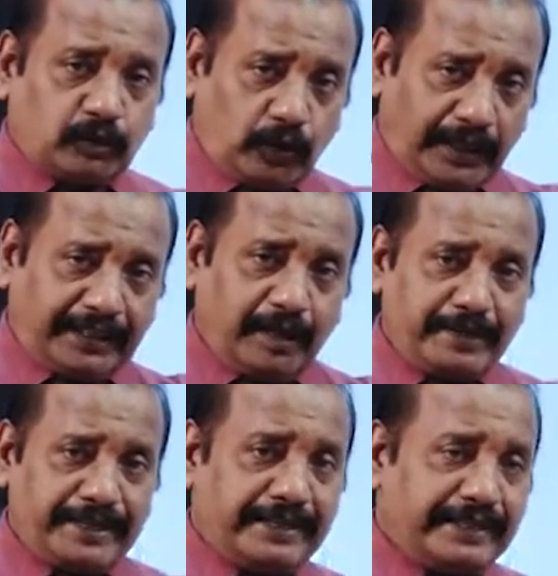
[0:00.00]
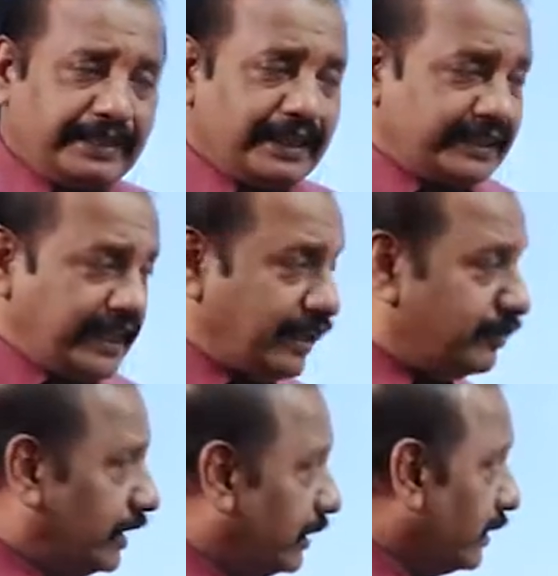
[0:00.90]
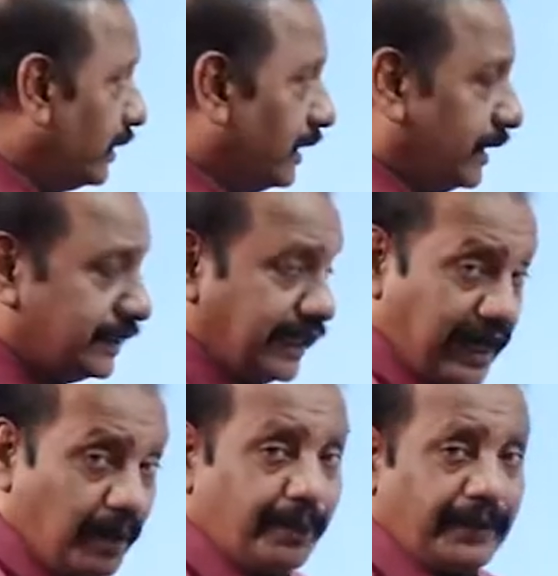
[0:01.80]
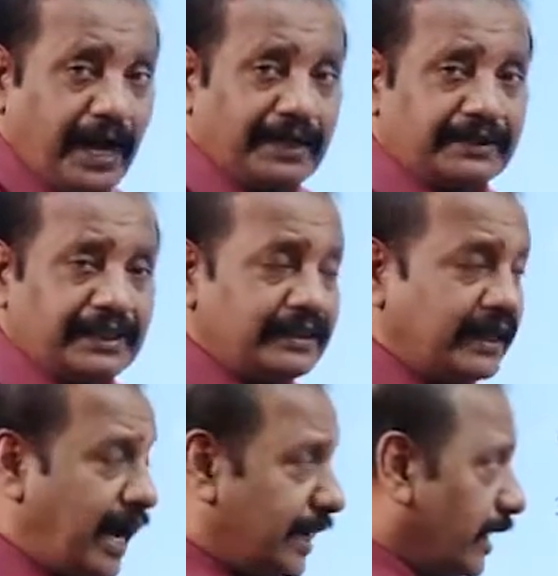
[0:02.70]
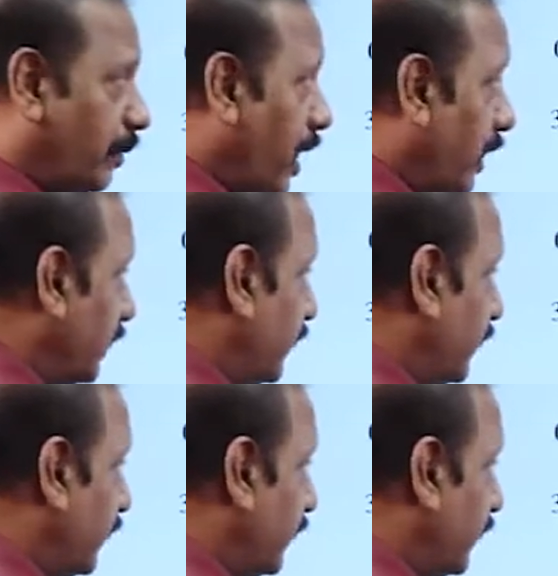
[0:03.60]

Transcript: தொடக்க மீதி இங்கே தரவில் தரப்படாததன் காரணமாக